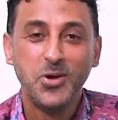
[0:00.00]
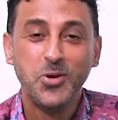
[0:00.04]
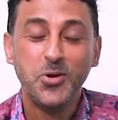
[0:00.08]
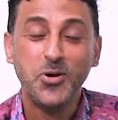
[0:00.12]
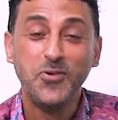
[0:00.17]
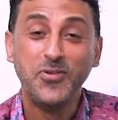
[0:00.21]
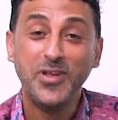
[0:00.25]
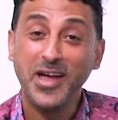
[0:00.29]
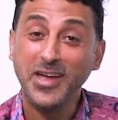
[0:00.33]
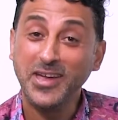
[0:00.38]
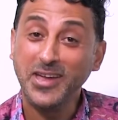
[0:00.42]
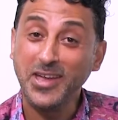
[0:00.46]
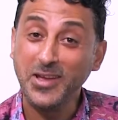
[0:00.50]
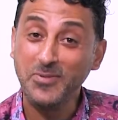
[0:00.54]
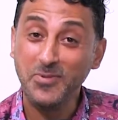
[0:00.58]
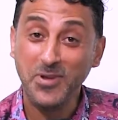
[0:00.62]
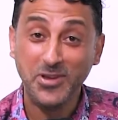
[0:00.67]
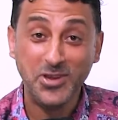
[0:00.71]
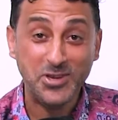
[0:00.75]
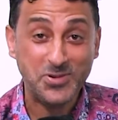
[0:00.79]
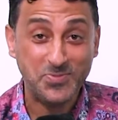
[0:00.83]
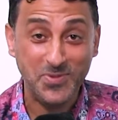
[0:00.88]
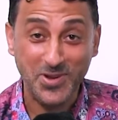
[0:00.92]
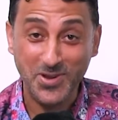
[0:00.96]
وفي الحقيقه ما
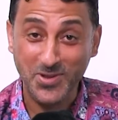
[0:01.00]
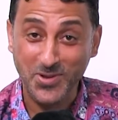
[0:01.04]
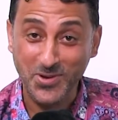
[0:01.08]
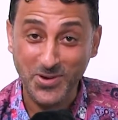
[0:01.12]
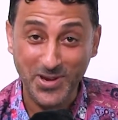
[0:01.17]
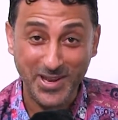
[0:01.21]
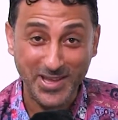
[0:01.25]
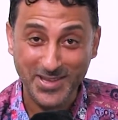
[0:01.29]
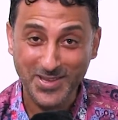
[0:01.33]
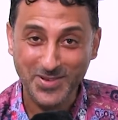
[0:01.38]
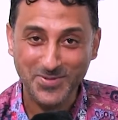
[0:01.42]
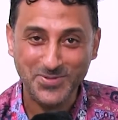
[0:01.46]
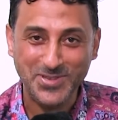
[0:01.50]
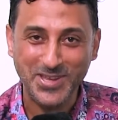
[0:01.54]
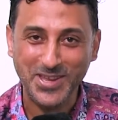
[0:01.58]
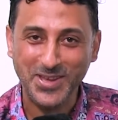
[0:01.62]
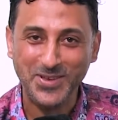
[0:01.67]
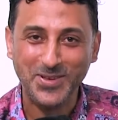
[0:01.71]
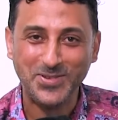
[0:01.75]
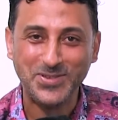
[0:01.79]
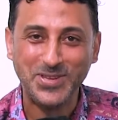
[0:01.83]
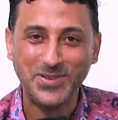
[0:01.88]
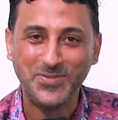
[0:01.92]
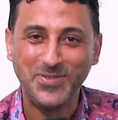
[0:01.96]
عنديش مع الكره
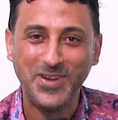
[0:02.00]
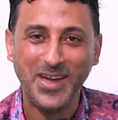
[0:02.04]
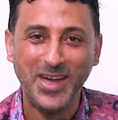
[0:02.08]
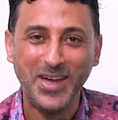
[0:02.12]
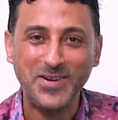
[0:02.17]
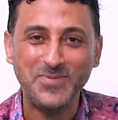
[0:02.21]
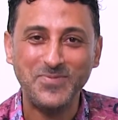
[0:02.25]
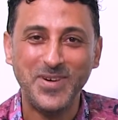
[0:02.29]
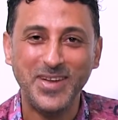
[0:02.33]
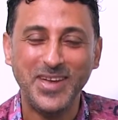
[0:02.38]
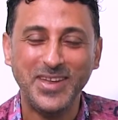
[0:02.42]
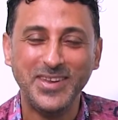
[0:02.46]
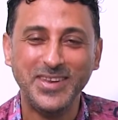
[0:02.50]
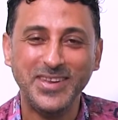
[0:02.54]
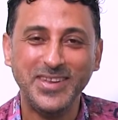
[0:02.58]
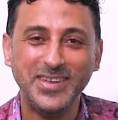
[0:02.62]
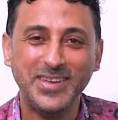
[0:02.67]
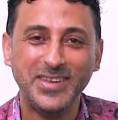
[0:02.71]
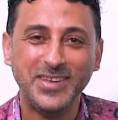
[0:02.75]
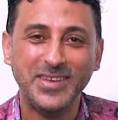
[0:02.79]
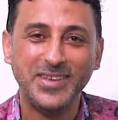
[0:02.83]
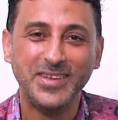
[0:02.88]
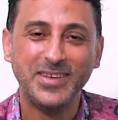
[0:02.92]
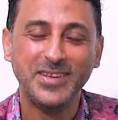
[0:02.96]
بصفه عامه
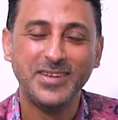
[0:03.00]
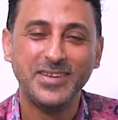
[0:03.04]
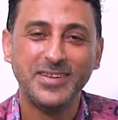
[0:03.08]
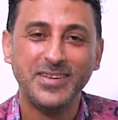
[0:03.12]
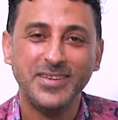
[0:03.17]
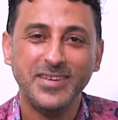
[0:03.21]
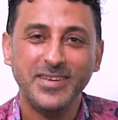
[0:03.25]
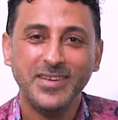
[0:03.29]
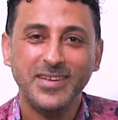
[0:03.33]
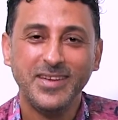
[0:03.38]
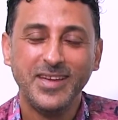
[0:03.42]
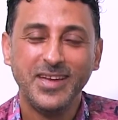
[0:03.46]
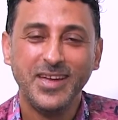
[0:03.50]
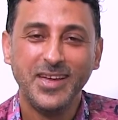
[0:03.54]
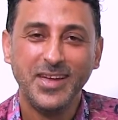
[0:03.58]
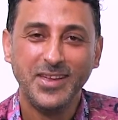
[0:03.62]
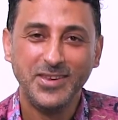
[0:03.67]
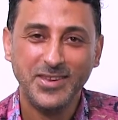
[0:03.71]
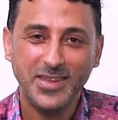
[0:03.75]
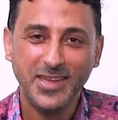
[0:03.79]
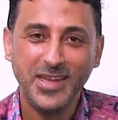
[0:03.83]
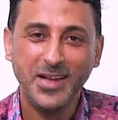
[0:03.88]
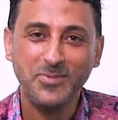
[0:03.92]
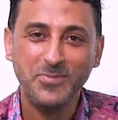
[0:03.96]
يعني
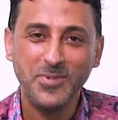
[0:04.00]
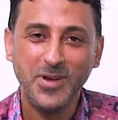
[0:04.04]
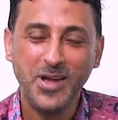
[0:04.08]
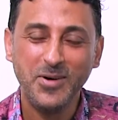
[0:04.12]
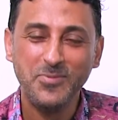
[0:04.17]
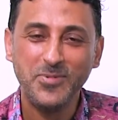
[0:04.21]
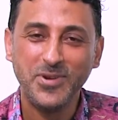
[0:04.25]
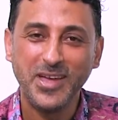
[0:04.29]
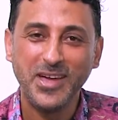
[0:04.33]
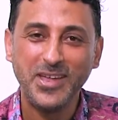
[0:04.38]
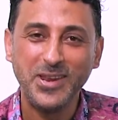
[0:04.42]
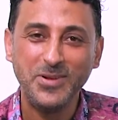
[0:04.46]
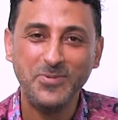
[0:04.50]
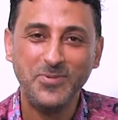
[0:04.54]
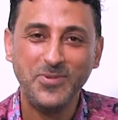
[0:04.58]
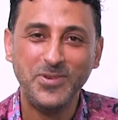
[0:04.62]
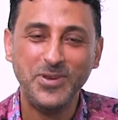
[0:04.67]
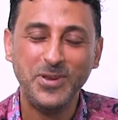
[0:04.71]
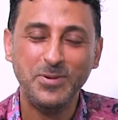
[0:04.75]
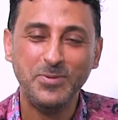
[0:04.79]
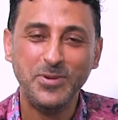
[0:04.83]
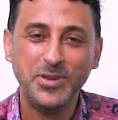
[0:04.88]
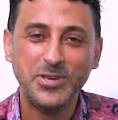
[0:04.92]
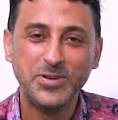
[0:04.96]
هذه امر غريب
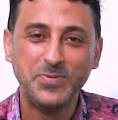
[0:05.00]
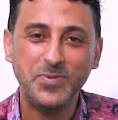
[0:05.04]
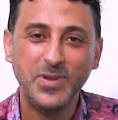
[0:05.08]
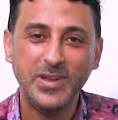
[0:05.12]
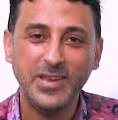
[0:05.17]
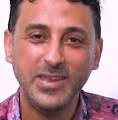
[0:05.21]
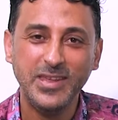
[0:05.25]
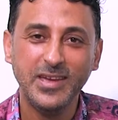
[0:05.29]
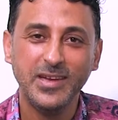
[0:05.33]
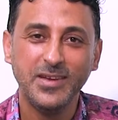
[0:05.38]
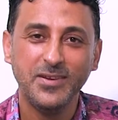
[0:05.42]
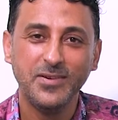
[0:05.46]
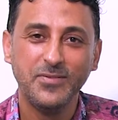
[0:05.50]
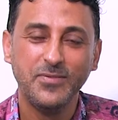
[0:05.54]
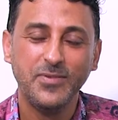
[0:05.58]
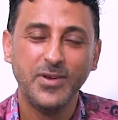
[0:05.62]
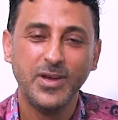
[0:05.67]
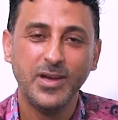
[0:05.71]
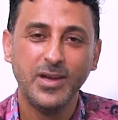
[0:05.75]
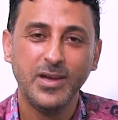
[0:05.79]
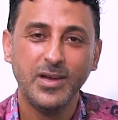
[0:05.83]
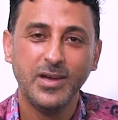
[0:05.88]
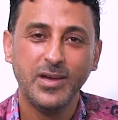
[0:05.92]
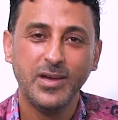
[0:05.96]
بالنسبه لي ف